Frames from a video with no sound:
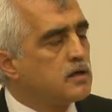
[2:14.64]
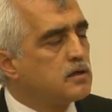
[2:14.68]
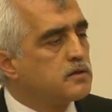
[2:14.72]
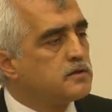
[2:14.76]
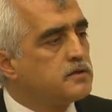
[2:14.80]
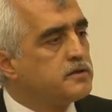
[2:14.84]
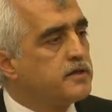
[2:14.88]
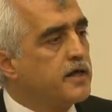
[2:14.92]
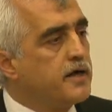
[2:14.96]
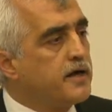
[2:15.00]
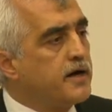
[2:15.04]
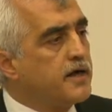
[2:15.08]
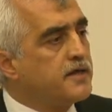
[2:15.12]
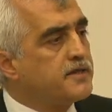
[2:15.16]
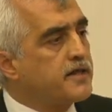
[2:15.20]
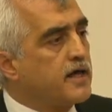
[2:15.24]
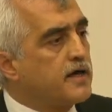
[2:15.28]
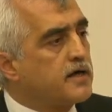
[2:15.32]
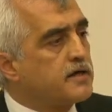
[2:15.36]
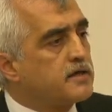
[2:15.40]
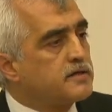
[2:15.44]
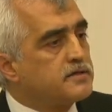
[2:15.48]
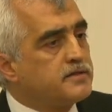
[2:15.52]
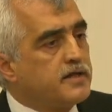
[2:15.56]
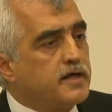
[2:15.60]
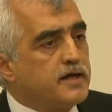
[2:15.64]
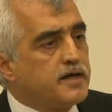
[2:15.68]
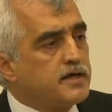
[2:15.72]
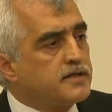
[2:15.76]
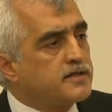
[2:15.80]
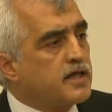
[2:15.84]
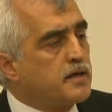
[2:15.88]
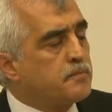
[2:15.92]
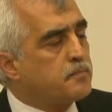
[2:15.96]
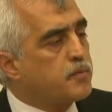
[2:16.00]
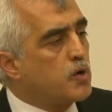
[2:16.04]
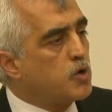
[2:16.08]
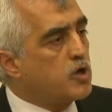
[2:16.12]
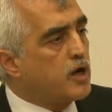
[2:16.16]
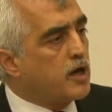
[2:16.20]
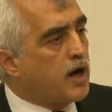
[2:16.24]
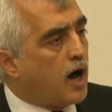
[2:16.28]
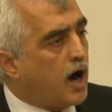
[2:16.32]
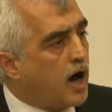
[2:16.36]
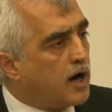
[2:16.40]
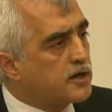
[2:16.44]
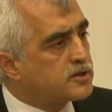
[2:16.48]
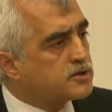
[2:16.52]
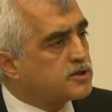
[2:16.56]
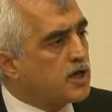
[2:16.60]
nerede nerede böyle
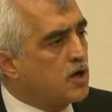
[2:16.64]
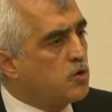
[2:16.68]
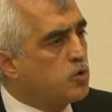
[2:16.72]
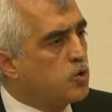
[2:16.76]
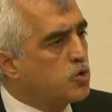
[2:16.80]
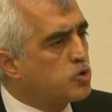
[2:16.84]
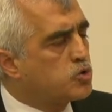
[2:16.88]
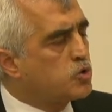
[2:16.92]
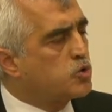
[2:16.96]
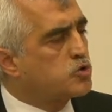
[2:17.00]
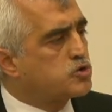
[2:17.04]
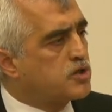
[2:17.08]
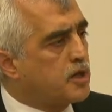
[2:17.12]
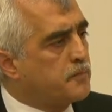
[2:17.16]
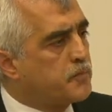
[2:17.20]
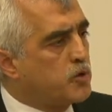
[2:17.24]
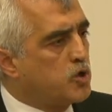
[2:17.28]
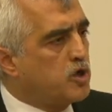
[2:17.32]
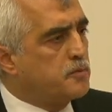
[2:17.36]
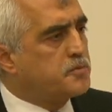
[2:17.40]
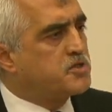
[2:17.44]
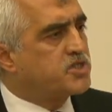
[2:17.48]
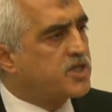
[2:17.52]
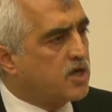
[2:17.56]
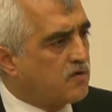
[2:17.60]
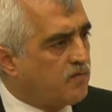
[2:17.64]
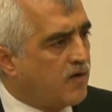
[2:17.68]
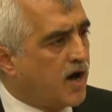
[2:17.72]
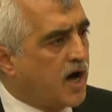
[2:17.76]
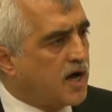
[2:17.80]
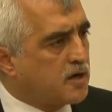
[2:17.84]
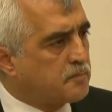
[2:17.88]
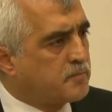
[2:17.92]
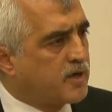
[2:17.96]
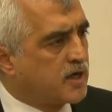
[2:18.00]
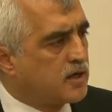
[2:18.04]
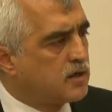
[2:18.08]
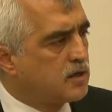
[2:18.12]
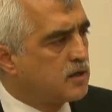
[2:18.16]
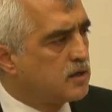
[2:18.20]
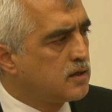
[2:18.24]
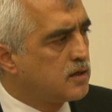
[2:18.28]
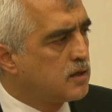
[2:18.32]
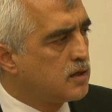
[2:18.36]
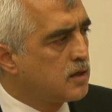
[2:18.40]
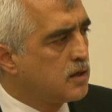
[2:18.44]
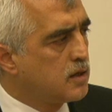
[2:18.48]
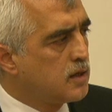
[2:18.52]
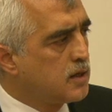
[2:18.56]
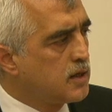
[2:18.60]
hakta, hukukta böyle bir şey var mı?
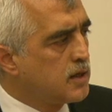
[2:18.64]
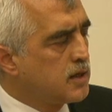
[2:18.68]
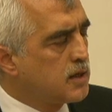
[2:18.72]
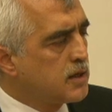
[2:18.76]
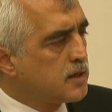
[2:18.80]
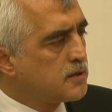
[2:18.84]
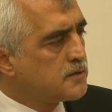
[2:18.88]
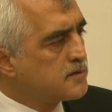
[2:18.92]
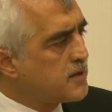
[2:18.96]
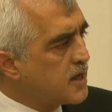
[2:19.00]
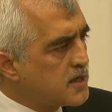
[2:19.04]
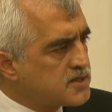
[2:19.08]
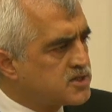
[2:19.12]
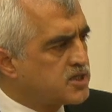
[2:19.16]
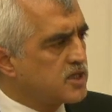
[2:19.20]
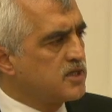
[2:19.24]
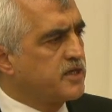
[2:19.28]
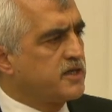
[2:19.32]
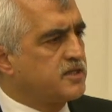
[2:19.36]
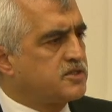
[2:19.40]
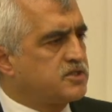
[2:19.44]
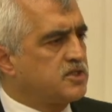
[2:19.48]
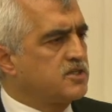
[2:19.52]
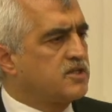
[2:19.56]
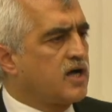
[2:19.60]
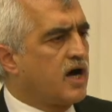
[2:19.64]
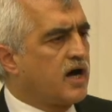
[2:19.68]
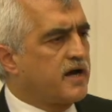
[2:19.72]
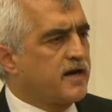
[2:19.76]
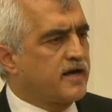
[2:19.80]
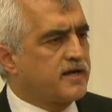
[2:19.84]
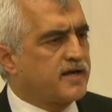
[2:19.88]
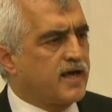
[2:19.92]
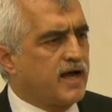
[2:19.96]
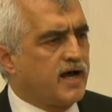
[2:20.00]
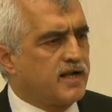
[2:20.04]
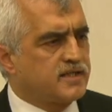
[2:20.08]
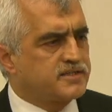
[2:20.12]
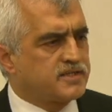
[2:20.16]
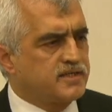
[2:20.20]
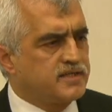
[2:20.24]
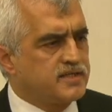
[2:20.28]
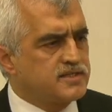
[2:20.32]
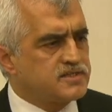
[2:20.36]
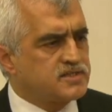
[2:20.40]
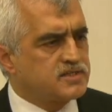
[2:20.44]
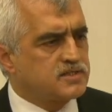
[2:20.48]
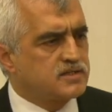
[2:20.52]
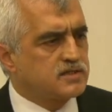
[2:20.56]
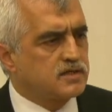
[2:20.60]
Nasıl iktidara
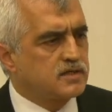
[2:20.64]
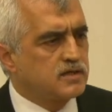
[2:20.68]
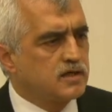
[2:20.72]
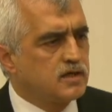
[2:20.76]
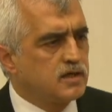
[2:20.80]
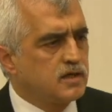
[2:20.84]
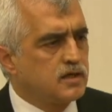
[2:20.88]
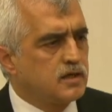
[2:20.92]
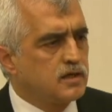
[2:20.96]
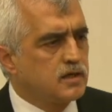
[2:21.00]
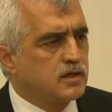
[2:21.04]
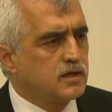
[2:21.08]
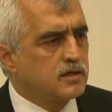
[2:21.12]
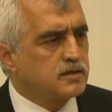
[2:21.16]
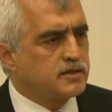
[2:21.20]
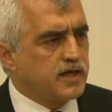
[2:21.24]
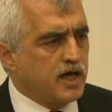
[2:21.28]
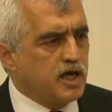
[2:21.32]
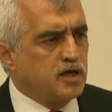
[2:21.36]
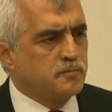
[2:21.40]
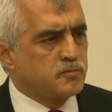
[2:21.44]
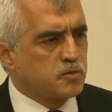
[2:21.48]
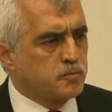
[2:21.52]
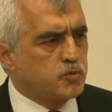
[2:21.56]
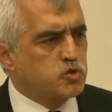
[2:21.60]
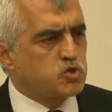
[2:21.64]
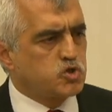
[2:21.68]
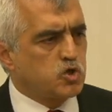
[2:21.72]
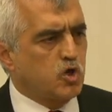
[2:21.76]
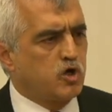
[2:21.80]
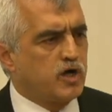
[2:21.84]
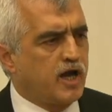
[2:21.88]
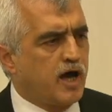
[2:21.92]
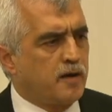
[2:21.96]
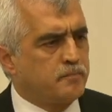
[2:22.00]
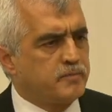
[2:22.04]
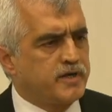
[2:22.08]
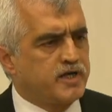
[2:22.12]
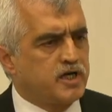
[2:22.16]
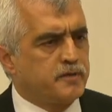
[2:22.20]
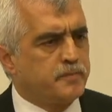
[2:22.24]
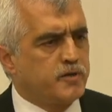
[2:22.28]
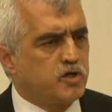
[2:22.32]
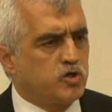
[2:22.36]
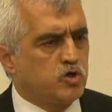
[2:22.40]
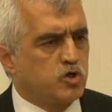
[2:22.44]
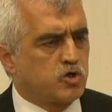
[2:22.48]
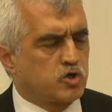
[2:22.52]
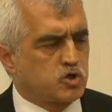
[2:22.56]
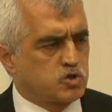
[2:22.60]
geldiniz? Değil mi? Bu söylemleri
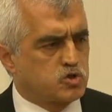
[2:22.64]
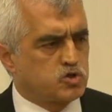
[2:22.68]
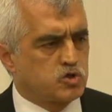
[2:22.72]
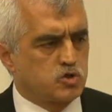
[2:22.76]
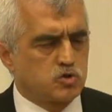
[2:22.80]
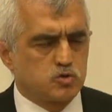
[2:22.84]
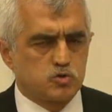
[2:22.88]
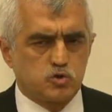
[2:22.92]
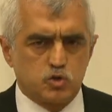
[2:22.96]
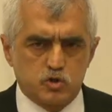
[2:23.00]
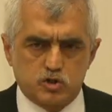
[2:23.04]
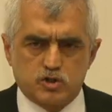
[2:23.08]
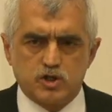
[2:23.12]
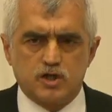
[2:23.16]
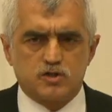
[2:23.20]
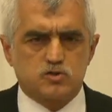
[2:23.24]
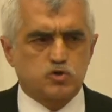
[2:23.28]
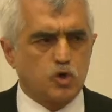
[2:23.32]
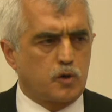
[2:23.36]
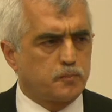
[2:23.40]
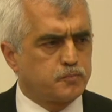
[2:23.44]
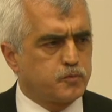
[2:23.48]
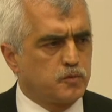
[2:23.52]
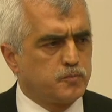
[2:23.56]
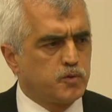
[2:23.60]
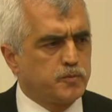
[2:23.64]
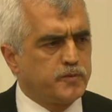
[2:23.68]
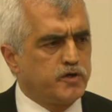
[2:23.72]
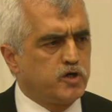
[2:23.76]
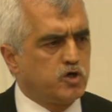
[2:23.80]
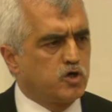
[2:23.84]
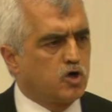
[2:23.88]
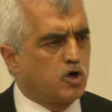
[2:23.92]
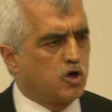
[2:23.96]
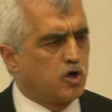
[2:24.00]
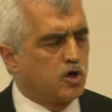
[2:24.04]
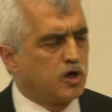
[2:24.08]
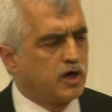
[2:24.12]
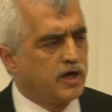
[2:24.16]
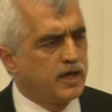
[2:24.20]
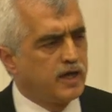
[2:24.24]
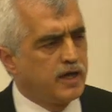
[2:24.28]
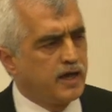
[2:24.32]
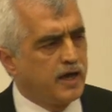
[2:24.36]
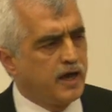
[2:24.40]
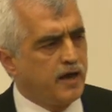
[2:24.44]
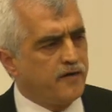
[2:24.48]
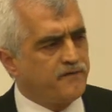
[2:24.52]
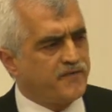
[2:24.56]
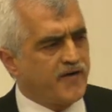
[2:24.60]
biliyoruz. Türkiye toplumu biliyor.
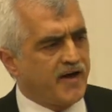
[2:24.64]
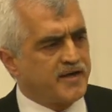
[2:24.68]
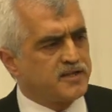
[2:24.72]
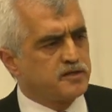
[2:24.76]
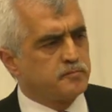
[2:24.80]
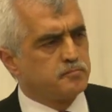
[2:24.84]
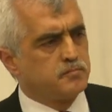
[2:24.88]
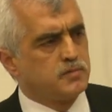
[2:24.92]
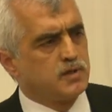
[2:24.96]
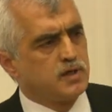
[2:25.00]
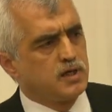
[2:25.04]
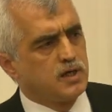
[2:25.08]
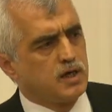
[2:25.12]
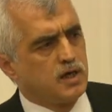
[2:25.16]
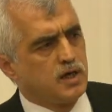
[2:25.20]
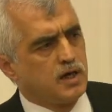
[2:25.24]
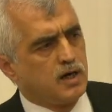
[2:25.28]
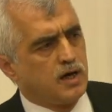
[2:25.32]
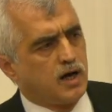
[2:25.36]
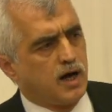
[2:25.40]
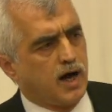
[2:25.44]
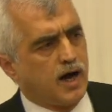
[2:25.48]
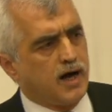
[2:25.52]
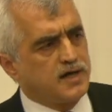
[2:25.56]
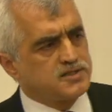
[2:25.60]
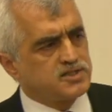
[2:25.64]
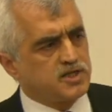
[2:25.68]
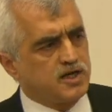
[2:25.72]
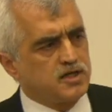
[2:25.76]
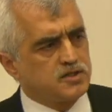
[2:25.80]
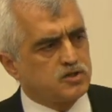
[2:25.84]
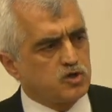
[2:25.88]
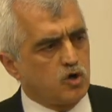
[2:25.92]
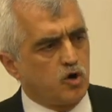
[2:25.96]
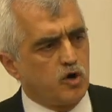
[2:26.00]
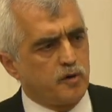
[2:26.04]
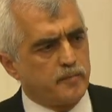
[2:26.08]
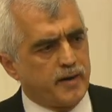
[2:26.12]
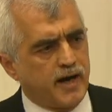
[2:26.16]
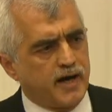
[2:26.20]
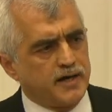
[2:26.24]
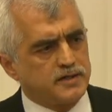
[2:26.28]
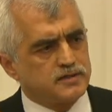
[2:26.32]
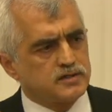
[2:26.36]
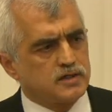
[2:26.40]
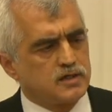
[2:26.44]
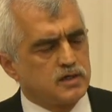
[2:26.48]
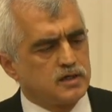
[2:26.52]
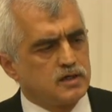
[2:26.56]
Efendim Hazreti Ömer